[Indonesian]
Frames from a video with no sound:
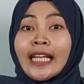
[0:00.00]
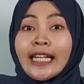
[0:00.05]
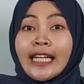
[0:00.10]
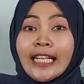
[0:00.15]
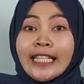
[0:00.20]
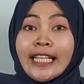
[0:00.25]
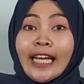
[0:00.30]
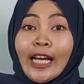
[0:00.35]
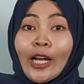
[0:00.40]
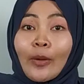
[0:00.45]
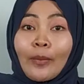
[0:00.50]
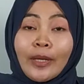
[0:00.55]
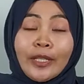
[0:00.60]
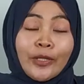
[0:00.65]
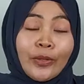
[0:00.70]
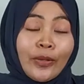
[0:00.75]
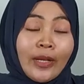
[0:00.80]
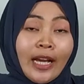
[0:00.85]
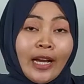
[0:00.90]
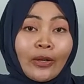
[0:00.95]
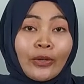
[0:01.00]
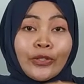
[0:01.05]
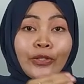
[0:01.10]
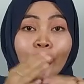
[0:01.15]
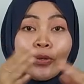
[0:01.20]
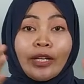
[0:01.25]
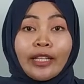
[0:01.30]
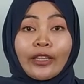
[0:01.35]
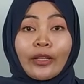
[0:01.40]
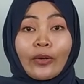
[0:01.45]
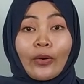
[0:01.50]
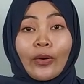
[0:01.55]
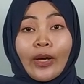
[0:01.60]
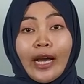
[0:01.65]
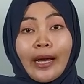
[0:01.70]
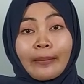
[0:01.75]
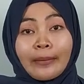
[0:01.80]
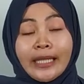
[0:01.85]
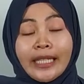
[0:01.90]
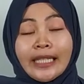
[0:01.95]
Nah, jangan lupa juga kunjungi toko
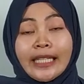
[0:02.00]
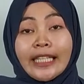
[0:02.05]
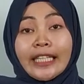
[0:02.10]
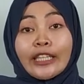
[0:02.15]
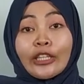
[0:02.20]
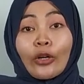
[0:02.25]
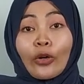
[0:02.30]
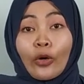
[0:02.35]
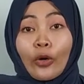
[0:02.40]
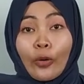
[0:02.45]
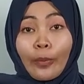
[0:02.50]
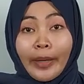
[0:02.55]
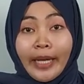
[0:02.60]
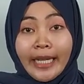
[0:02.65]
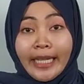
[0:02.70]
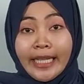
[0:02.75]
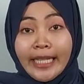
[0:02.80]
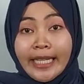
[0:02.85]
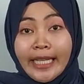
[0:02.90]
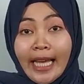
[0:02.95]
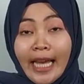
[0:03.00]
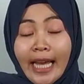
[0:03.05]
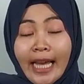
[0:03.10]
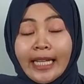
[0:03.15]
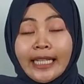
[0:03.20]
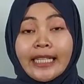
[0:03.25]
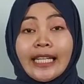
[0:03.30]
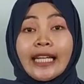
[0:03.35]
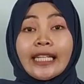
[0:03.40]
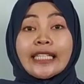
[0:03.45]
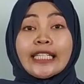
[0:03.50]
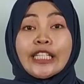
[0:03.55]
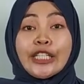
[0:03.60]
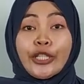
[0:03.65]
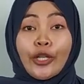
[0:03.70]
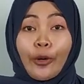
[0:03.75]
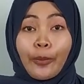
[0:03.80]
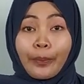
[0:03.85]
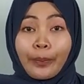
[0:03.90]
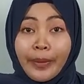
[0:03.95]
kami di Tokopedia dan di
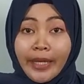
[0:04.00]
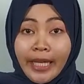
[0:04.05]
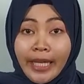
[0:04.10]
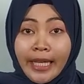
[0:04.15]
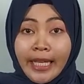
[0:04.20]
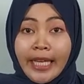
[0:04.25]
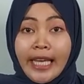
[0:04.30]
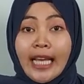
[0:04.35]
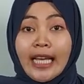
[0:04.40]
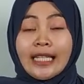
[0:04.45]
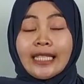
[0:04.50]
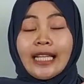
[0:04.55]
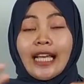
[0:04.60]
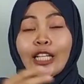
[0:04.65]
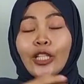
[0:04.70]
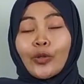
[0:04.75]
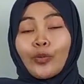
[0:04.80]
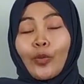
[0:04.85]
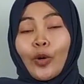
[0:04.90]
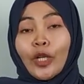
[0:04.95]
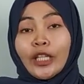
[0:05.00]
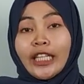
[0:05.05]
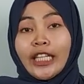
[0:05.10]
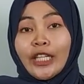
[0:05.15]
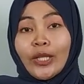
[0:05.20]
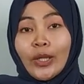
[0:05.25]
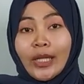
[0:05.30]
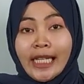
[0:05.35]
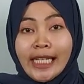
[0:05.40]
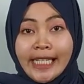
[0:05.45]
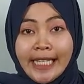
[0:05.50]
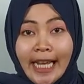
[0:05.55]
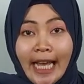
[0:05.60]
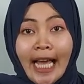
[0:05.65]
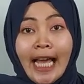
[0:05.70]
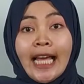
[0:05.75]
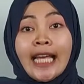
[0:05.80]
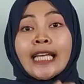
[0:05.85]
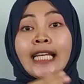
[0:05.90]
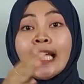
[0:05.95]
Shopee GSA Sport
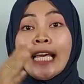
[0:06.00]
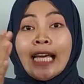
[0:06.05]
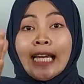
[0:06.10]
Indonesia.